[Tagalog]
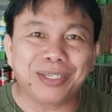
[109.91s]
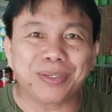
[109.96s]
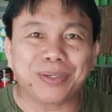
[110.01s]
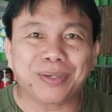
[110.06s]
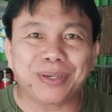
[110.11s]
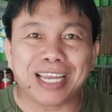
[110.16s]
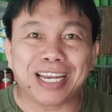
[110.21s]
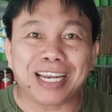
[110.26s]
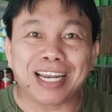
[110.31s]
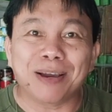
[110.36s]

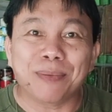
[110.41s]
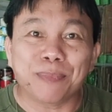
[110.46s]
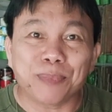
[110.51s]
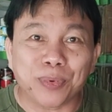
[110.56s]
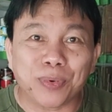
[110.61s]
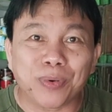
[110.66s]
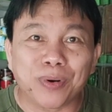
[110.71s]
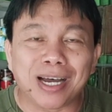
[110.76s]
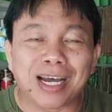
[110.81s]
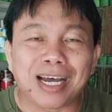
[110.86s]
So yan lang
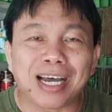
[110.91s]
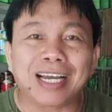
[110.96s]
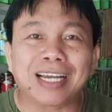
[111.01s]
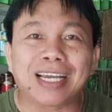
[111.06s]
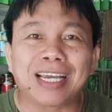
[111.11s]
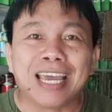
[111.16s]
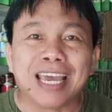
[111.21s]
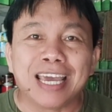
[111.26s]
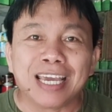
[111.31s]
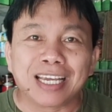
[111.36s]
po
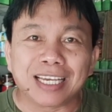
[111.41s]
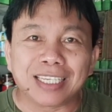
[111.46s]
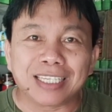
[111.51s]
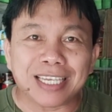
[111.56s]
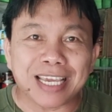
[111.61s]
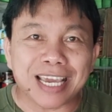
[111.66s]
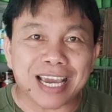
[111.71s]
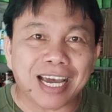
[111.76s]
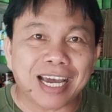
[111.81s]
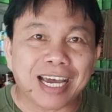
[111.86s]
ang
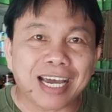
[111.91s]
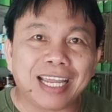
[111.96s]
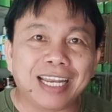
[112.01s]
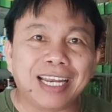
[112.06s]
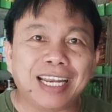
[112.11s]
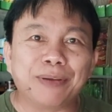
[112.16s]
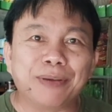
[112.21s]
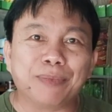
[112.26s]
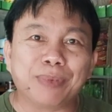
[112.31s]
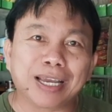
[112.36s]

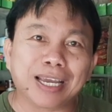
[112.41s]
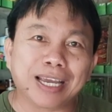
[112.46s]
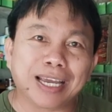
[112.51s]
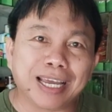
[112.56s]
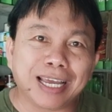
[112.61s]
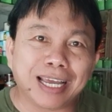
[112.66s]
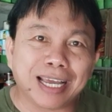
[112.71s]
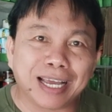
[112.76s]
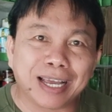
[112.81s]
kasiyahan ng mga